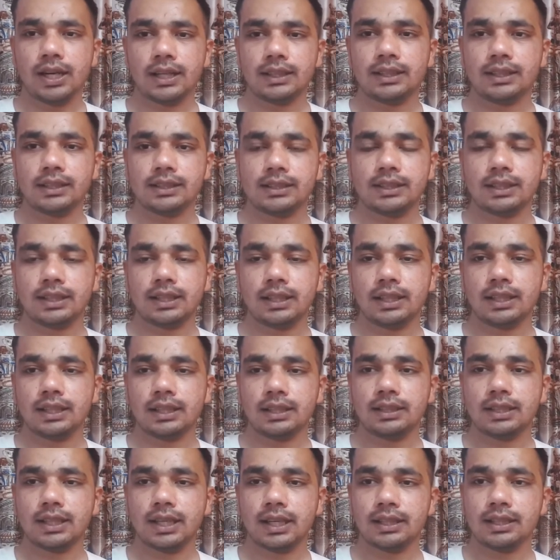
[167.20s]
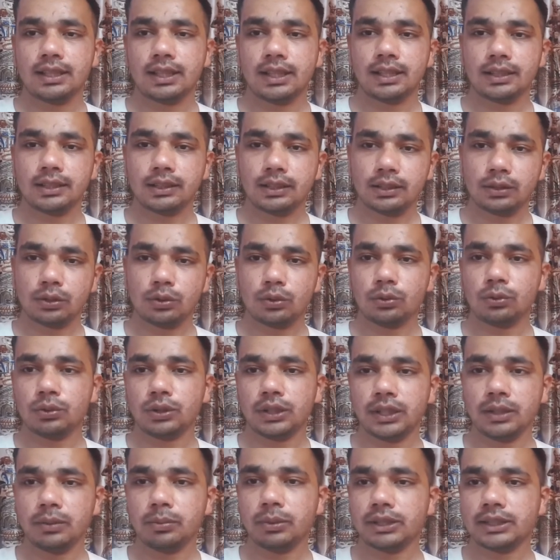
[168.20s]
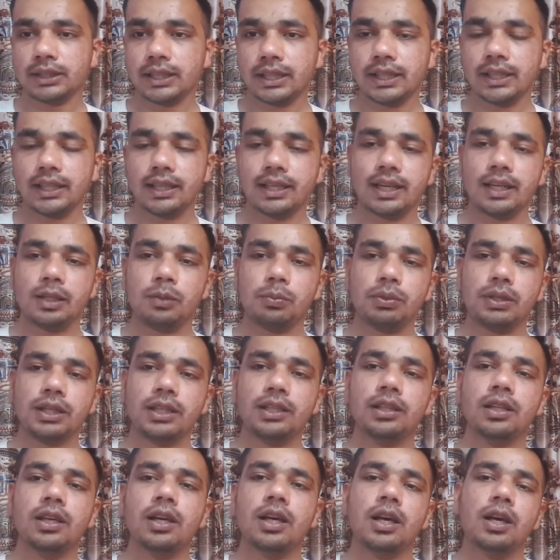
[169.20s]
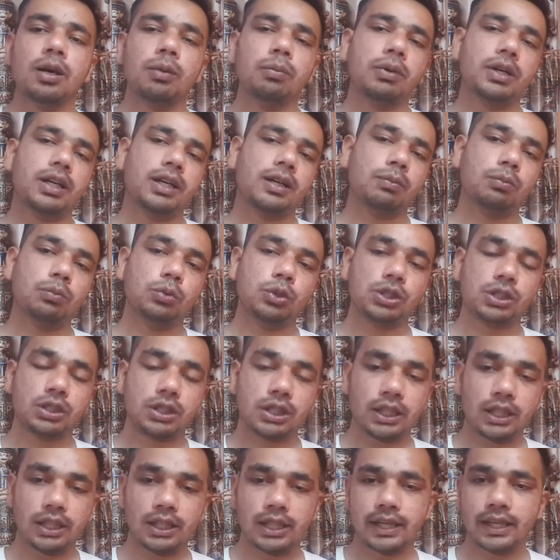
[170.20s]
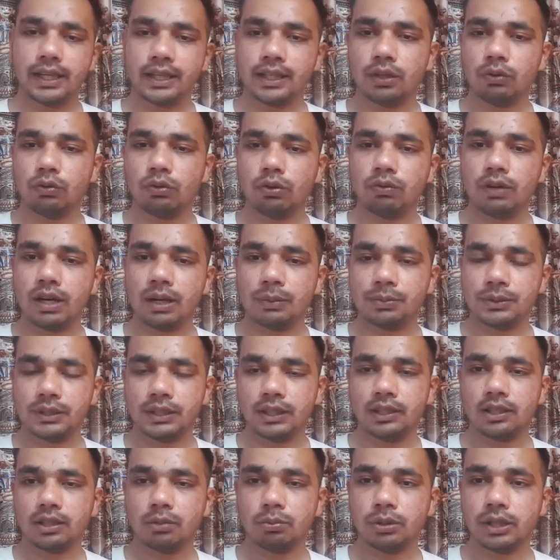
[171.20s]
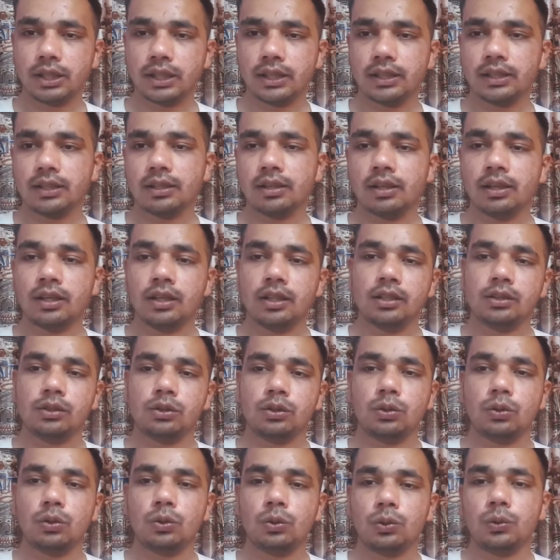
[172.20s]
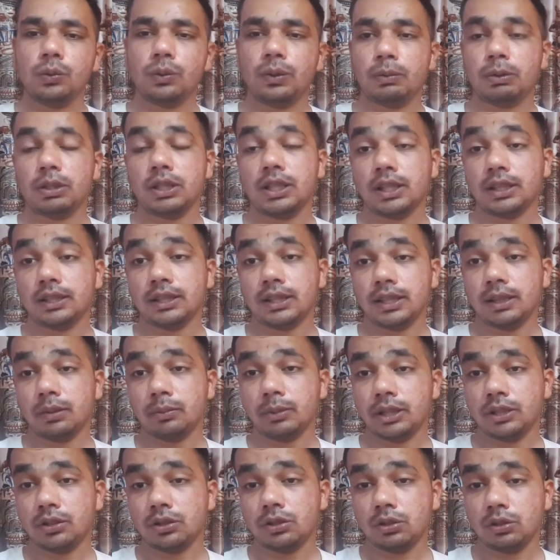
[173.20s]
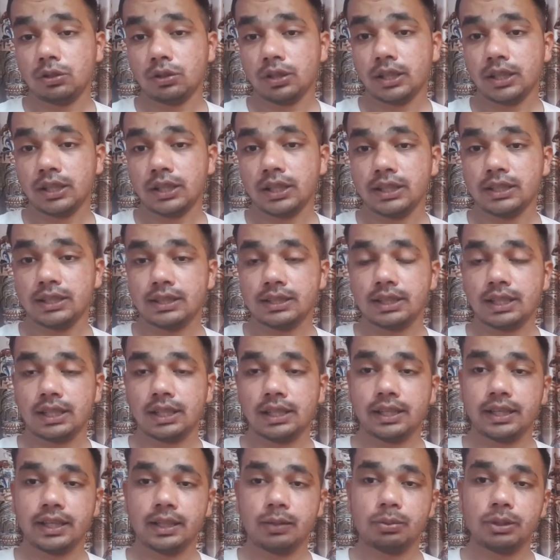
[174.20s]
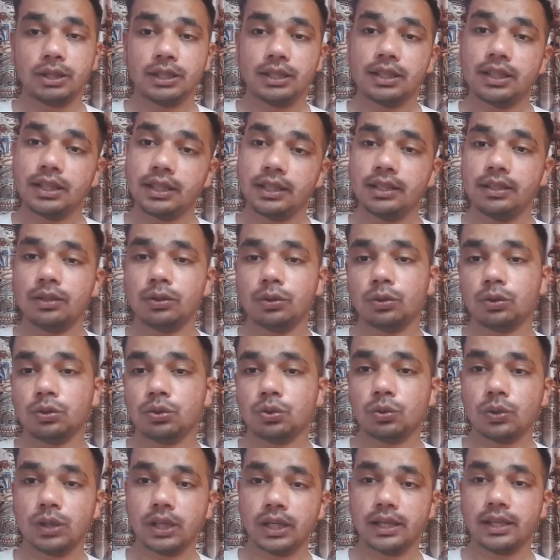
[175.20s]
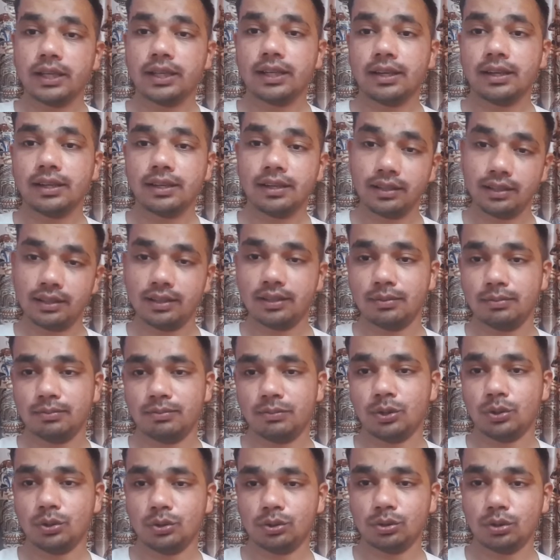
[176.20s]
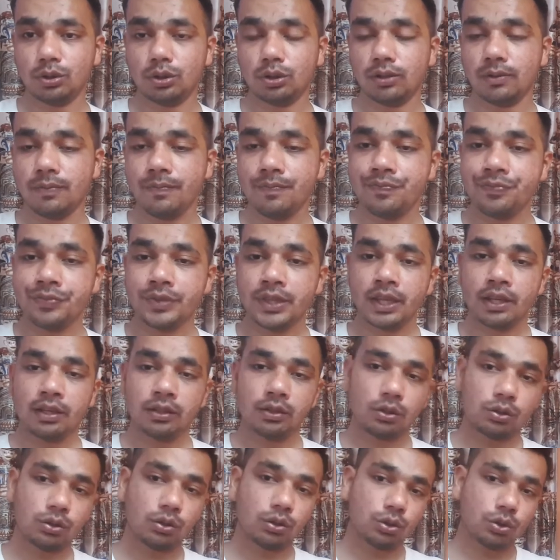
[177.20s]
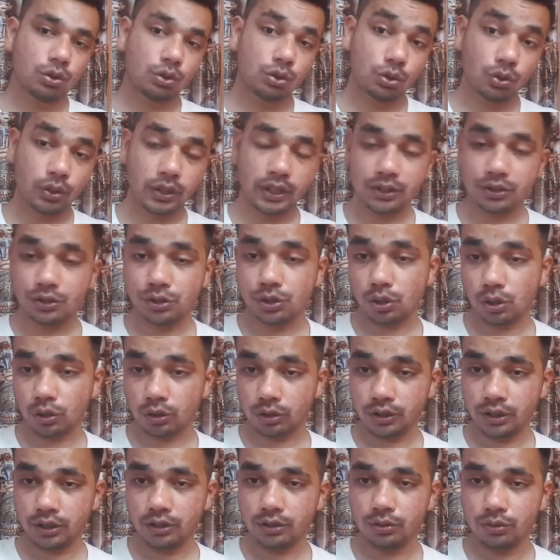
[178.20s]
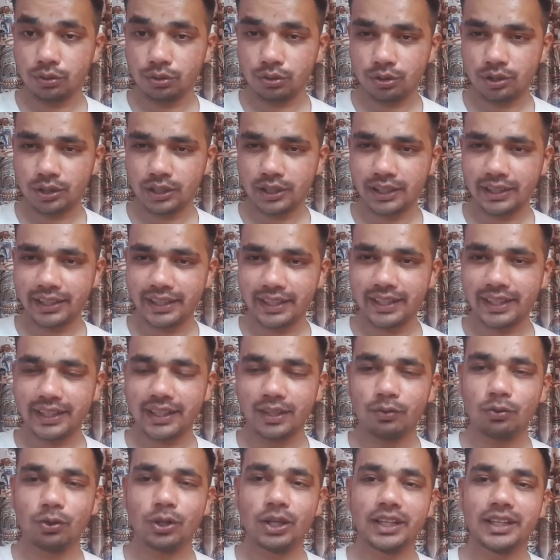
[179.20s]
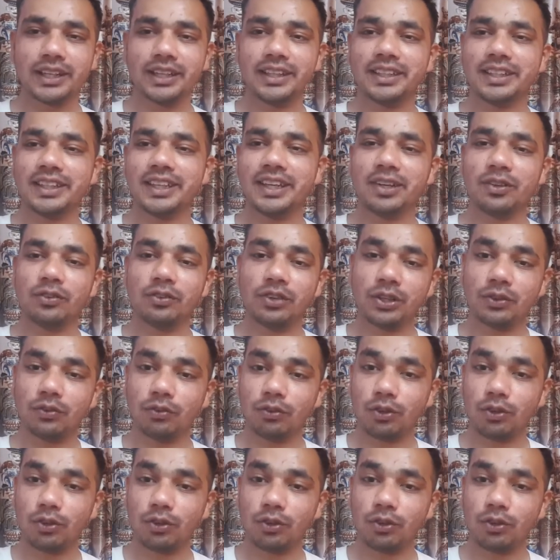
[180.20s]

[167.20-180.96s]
आधे से ज़्यादा तो नहीं बचा है ये आईपीएल पर अब मुश्किल है कि वो वापसी कर पाएँ तो ये मुझे लगता है कि बैन स्टोक का इस साल का आईपीएल यही हो चुका है ख़त्म दोस्तों तो दोस्तों जो है चौथी न्यूज़ जो निकल के आ रही है वो आ रही है डेविड